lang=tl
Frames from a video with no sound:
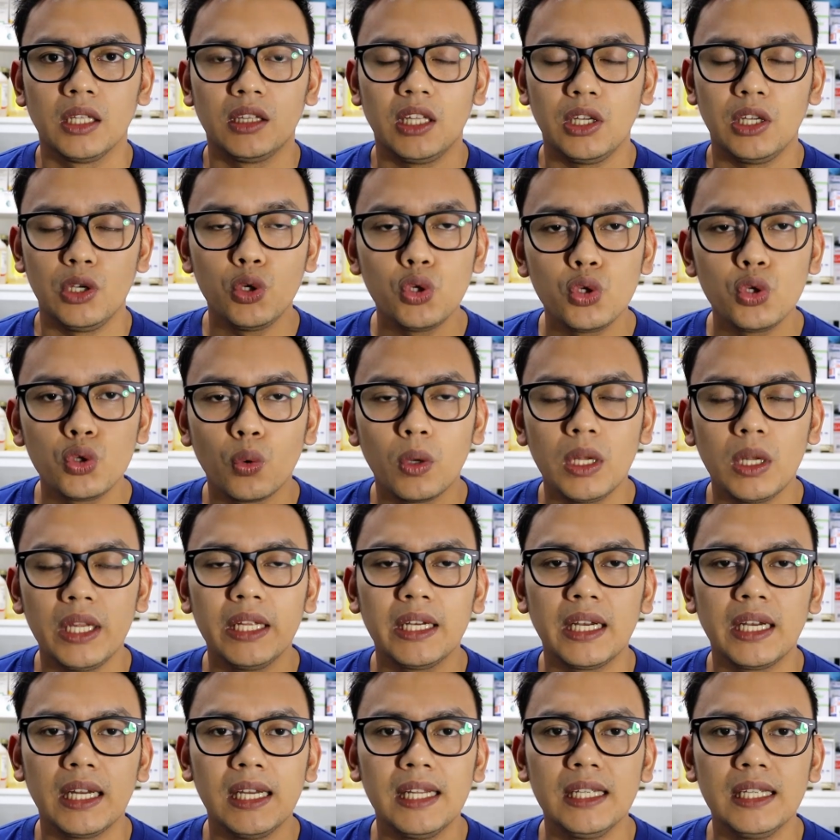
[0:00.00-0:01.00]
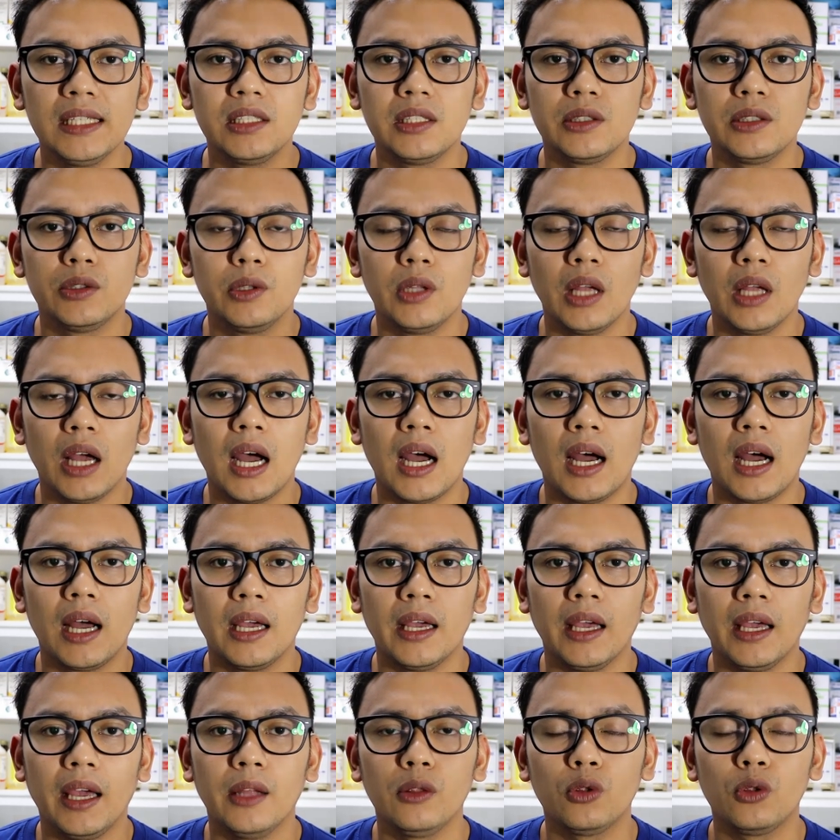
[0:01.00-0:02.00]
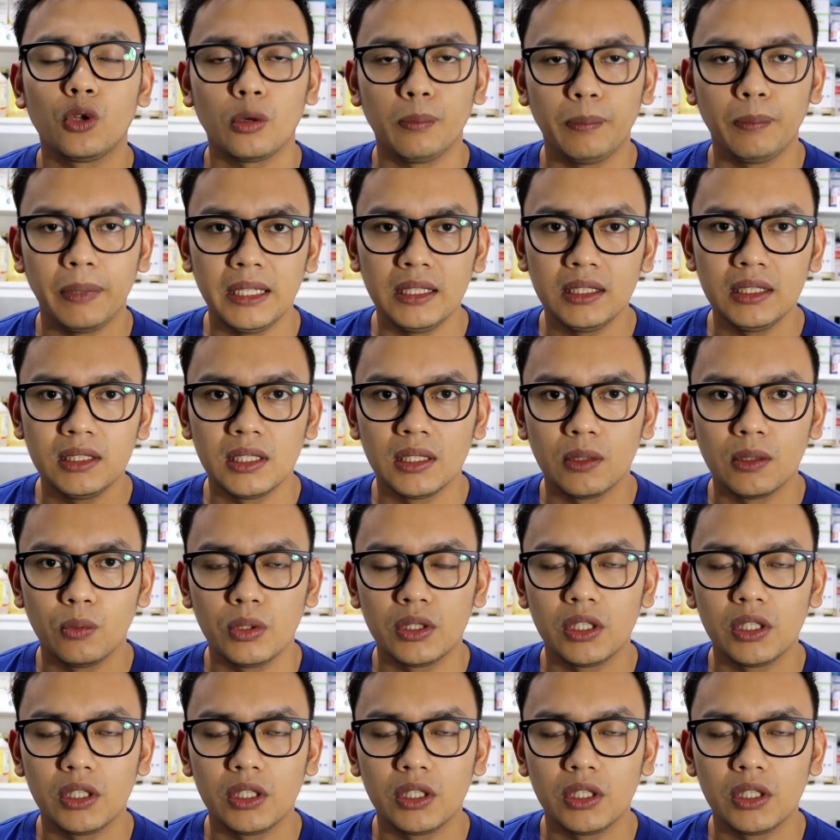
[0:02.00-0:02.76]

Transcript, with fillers: They usually release uh, endorphins,